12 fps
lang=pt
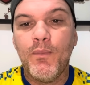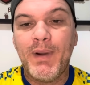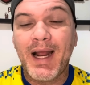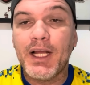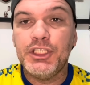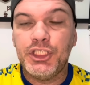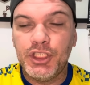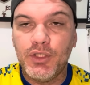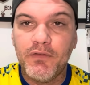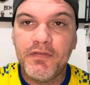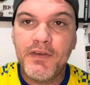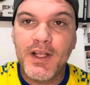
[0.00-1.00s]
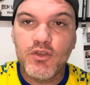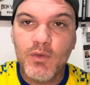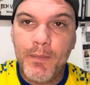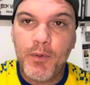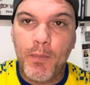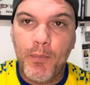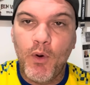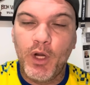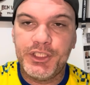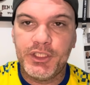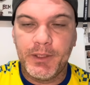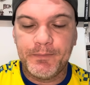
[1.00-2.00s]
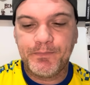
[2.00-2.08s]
Bragantino fez uma proposta